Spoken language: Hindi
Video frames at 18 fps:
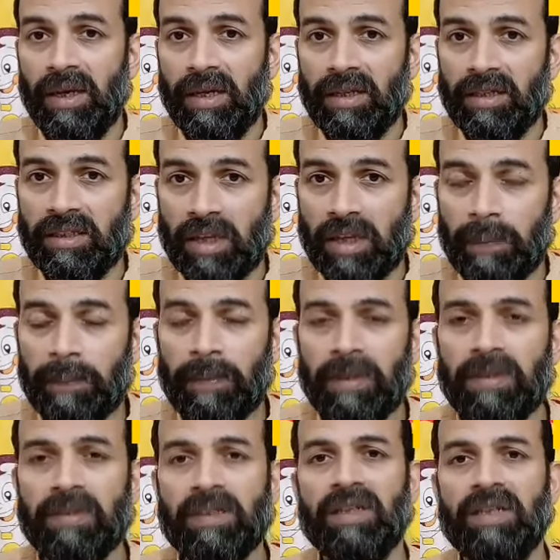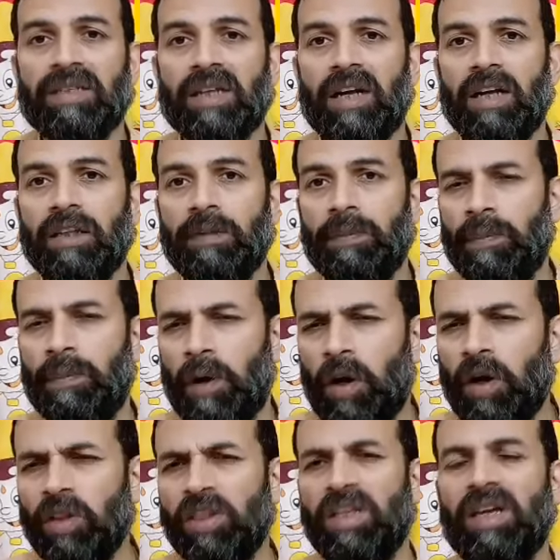एग्जांपल्स के साथ
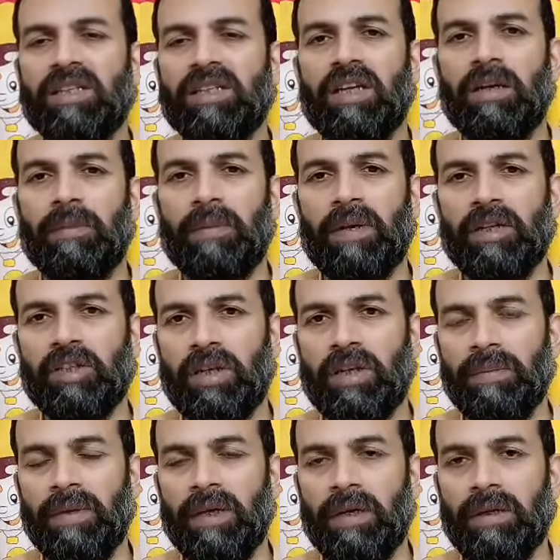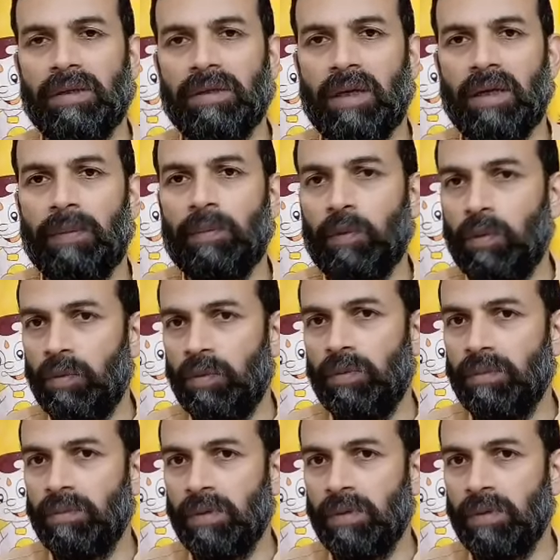बहुत ही आसान भाषा में आपको